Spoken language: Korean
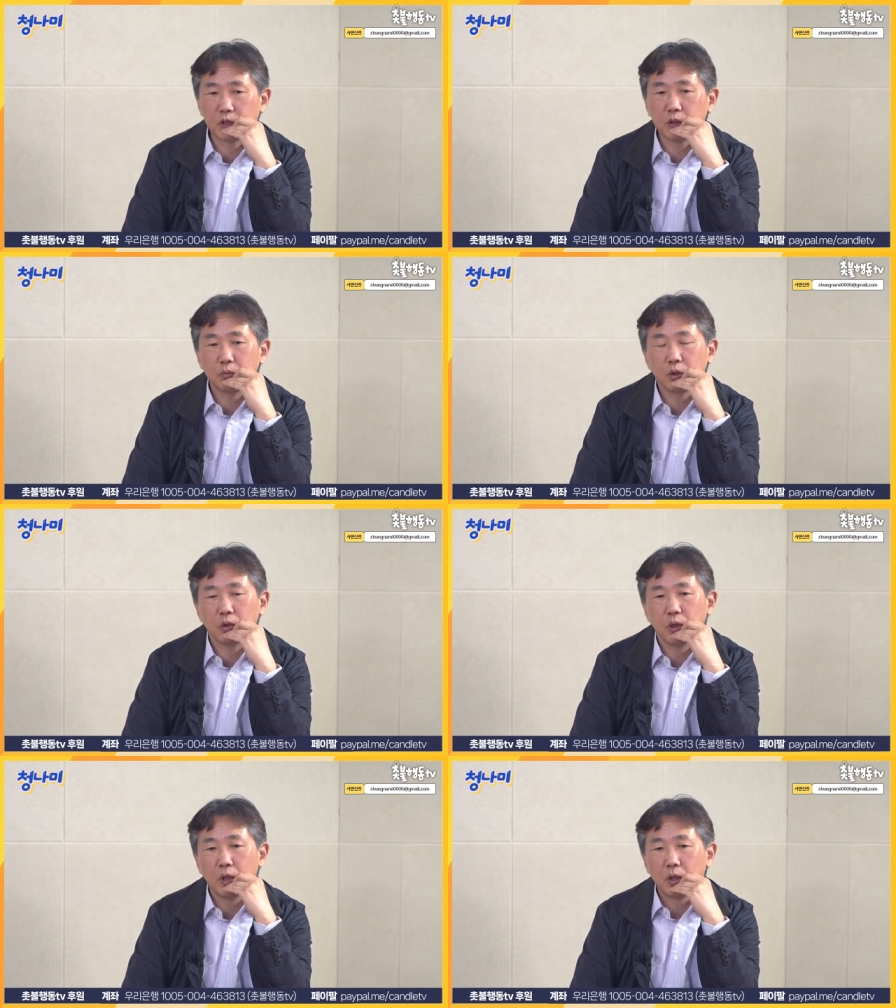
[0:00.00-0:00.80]

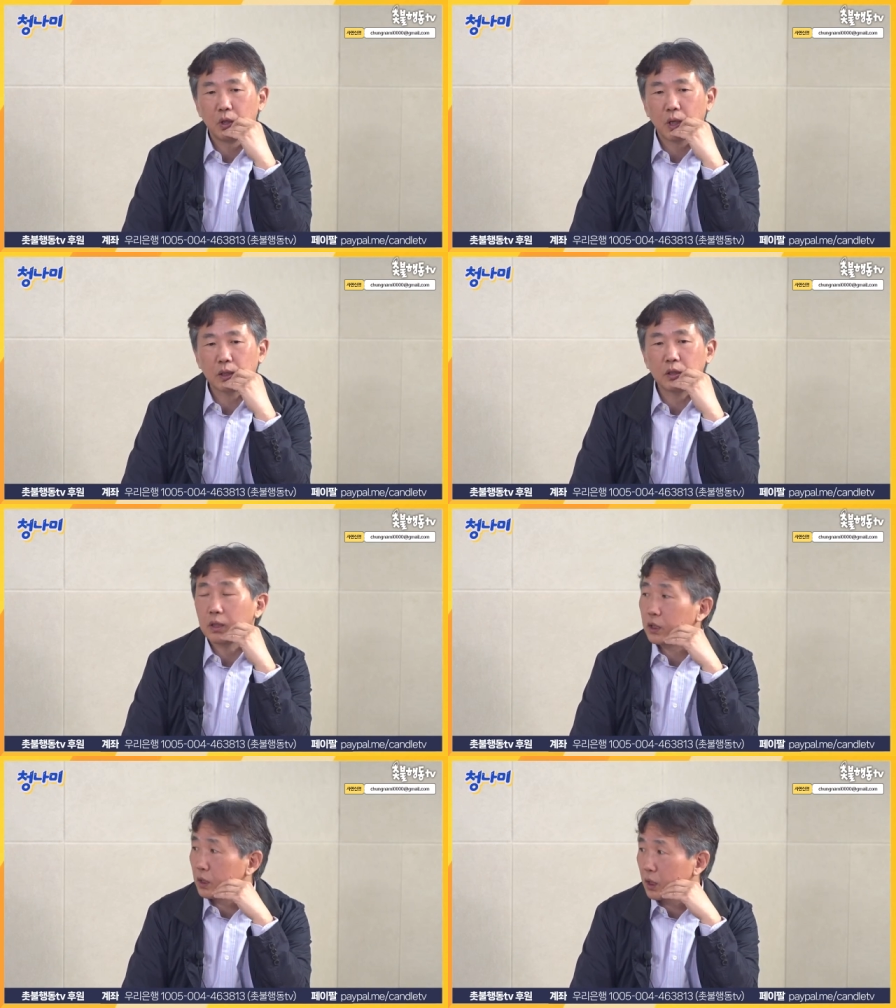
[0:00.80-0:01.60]
지금도 같은
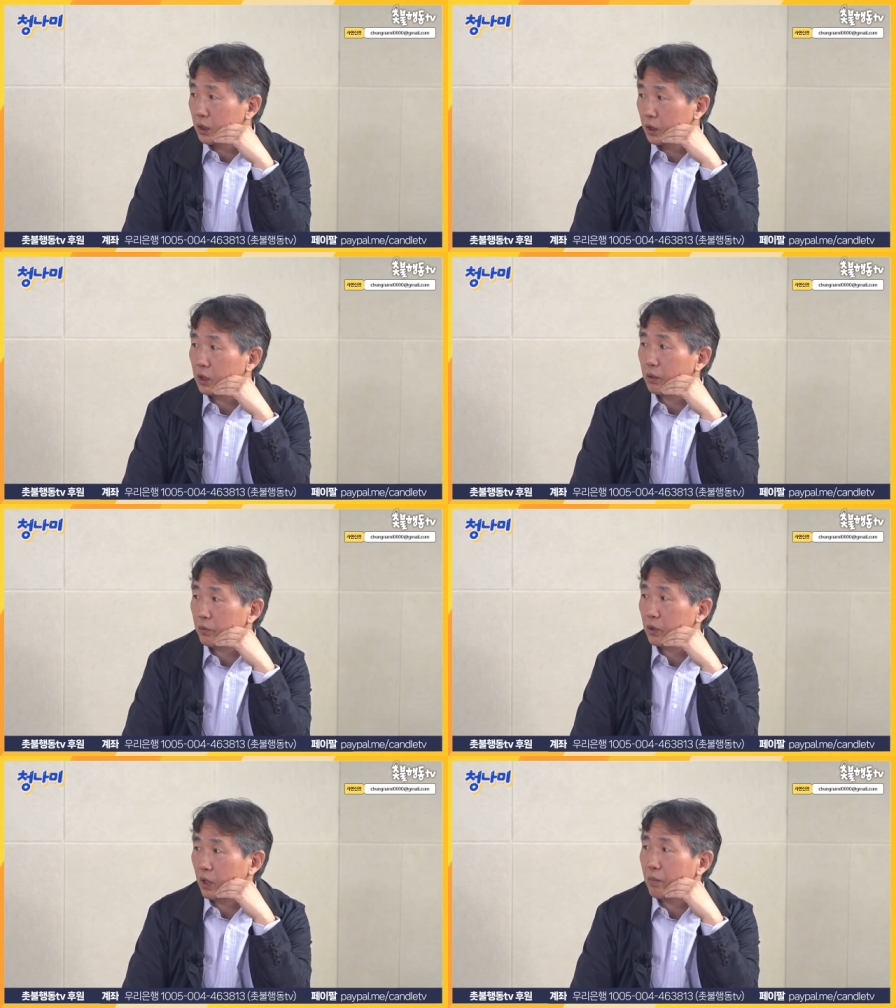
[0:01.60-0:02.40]
날 제사를 지낸
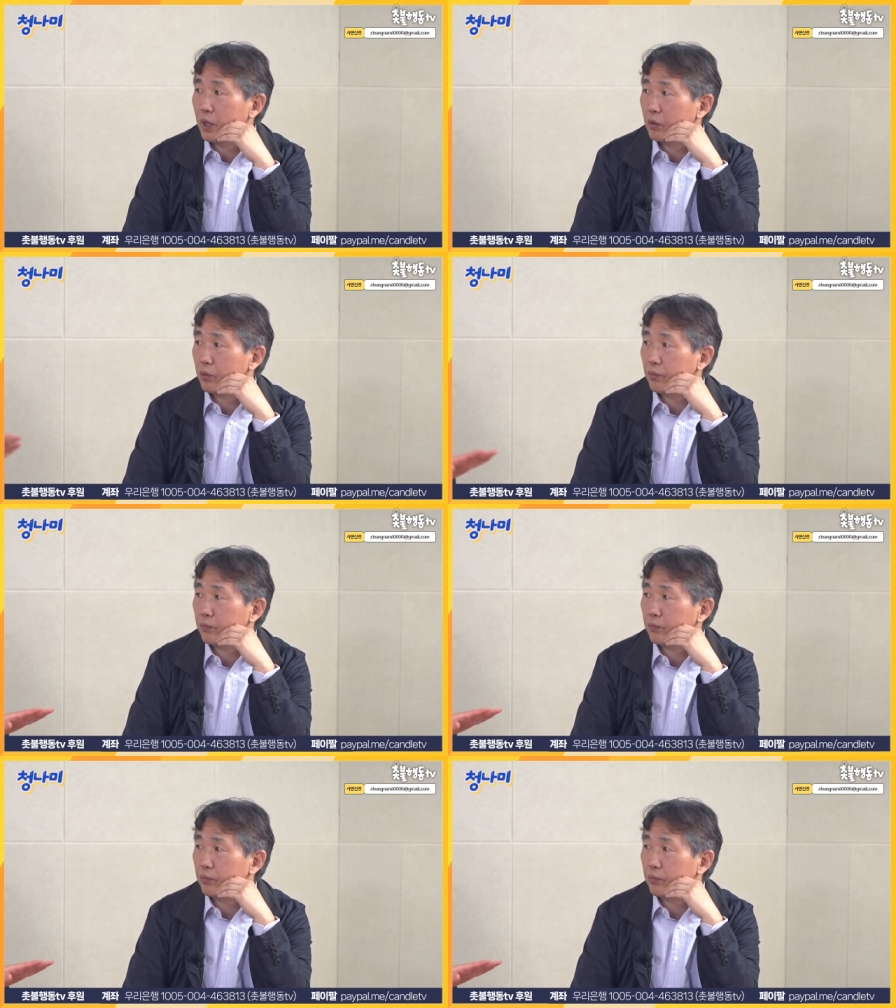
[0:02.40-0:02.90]
사람들이 이렇게 동네에